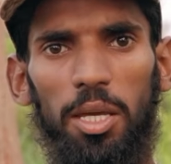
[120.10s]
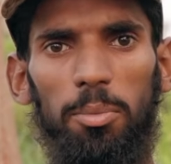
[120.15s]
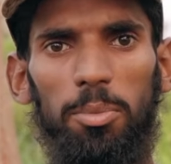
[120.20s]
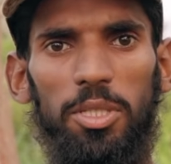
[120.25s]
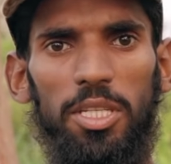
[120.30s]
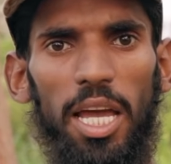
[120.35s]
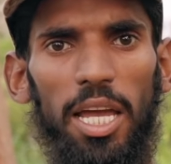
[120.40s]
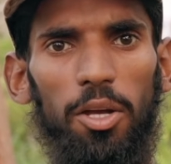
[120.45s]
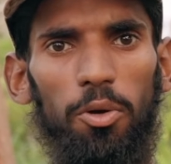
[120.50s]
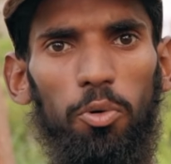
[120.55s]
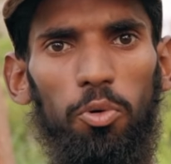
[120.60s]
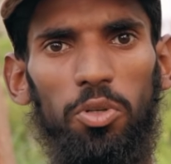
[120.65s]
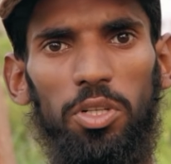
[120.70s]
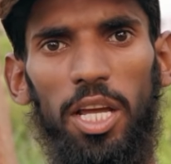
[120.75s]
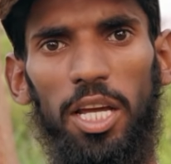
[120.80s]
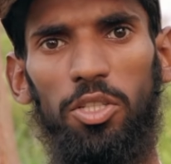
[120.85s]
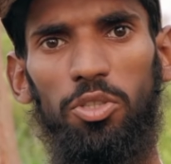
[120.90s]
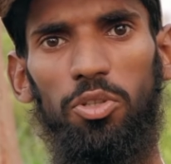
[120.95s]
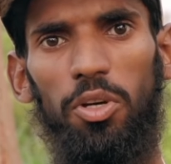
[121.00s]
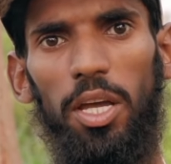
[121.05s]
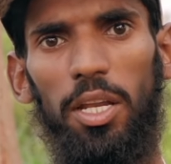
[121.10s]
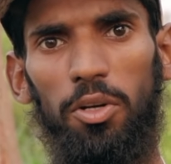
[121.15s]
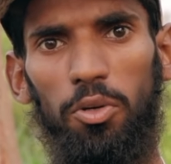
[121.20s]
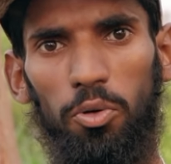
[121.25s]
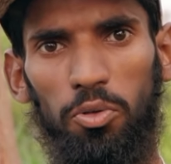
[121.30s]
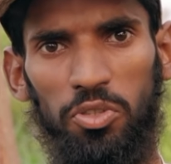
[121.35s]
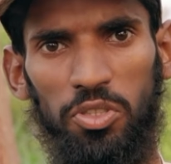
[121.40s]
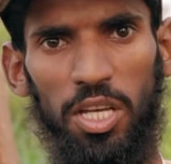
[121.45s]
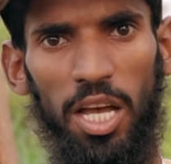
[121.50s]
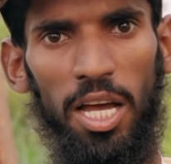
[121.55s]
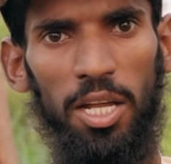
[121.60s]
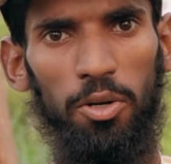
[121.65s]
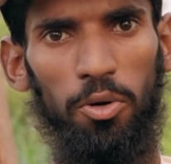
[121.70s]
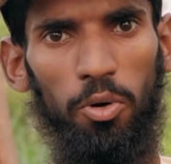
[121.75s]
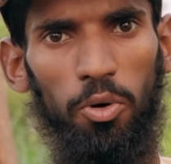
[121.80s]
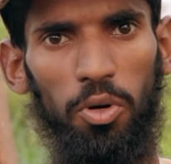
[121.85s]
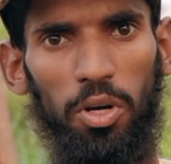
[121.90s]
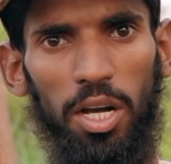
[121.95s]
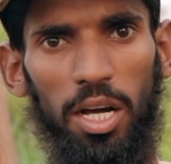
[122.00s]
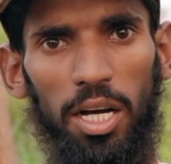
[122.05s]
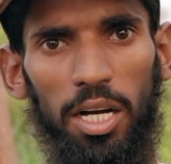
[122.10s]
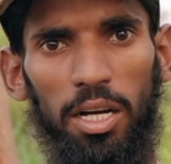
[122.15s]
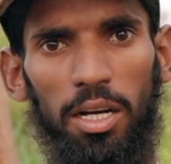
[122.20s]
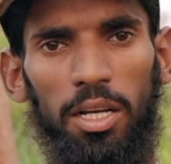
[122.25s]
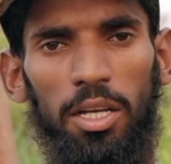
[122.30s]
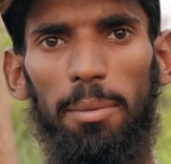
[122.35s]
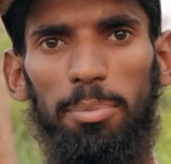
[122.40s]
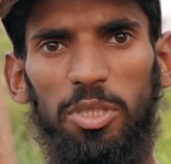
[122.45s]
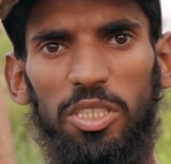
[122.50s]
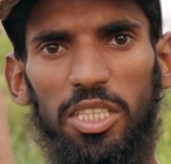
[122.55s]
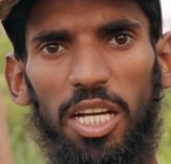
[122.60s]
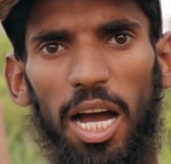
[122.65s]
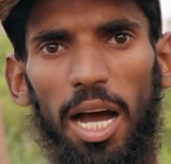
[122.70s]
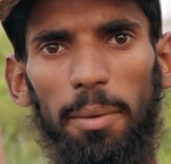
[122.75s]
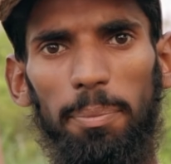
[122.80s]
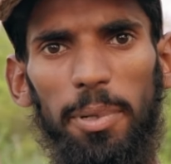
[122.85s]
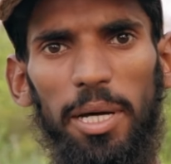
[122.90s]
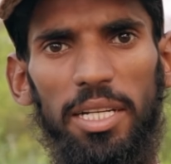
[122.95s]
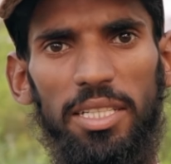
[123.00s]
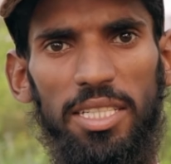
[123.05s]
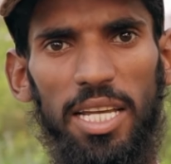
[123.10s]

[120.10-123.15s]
की बजाय उल्टा जो है नुकसान होगा अब यहाँ पर